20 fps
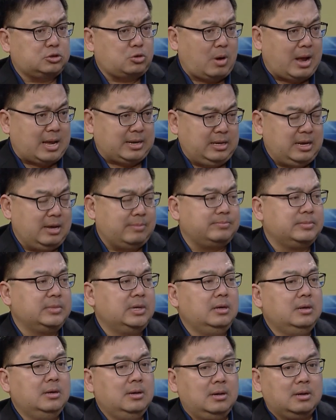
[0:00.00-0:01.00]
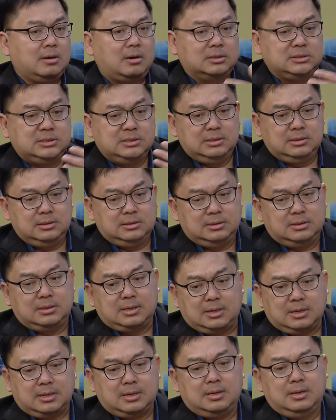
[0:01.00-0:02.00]
thỏa hiệp có sự
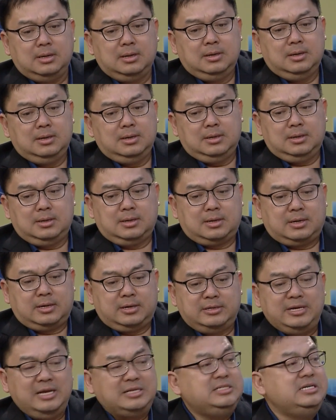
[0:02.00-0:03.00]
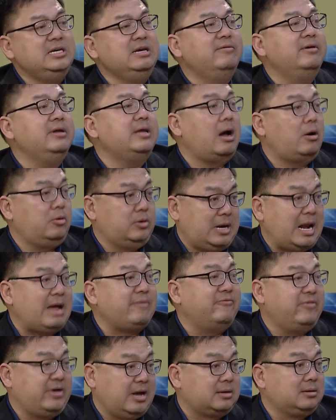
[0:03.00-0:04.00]
ờ, ờ, nhất trí với nhau để
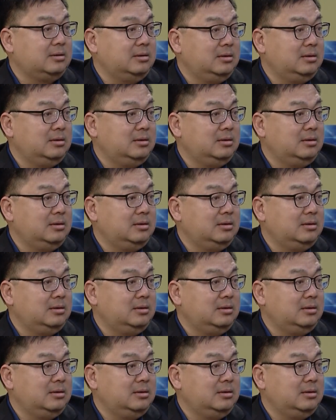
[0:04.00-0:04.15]
làm việc